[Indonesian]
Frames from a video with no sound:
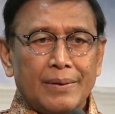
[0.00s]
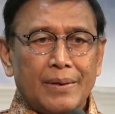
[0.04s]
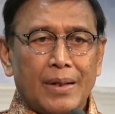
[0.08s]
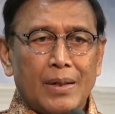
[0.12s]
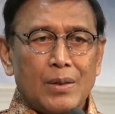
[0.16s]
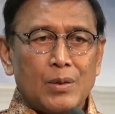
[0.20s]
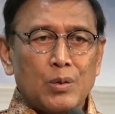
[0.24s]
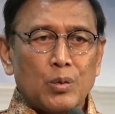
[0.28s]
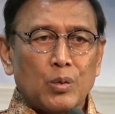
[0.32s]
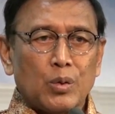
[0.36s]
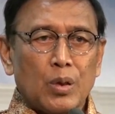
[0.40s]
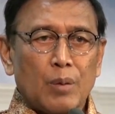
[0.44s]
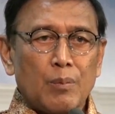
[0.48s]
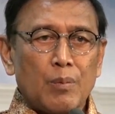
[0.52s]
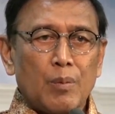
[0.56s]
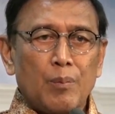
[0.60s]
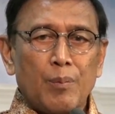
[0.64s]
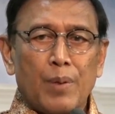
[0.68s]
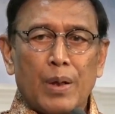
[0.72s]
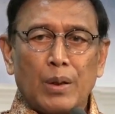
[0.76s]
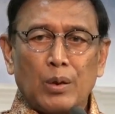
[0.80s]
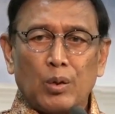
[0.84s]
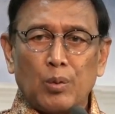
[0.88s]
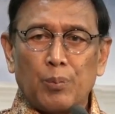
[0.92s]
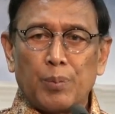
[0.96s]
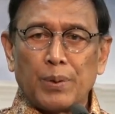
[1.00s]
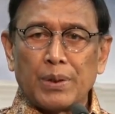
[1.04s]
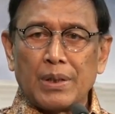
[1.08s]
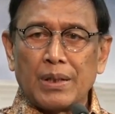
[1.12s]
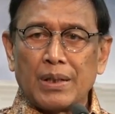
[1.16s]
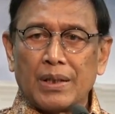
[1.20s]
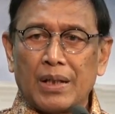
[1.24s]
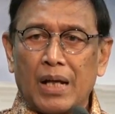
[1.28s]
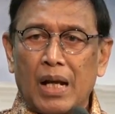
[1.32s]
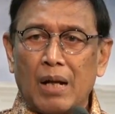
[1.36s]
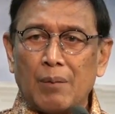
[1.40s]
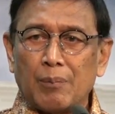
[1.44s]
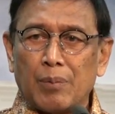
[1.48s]
dan juga membantu
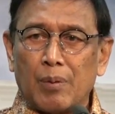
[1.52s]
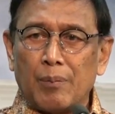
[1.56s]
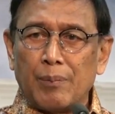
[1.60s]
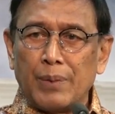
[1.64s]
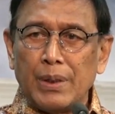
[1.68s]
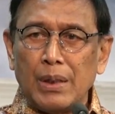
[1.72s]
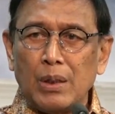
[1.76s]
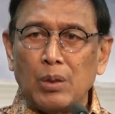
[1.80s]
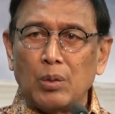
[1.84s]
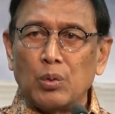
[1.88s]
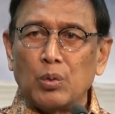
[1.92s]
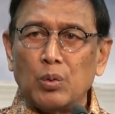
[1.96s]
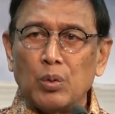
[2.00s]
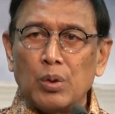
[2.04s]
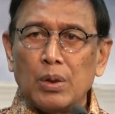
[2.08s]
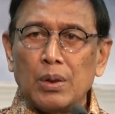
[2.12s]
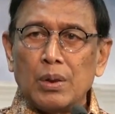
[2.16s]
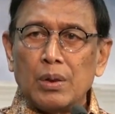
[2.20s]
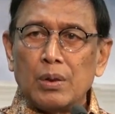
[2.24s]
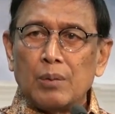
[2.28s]
penyelenggaraan pemilu,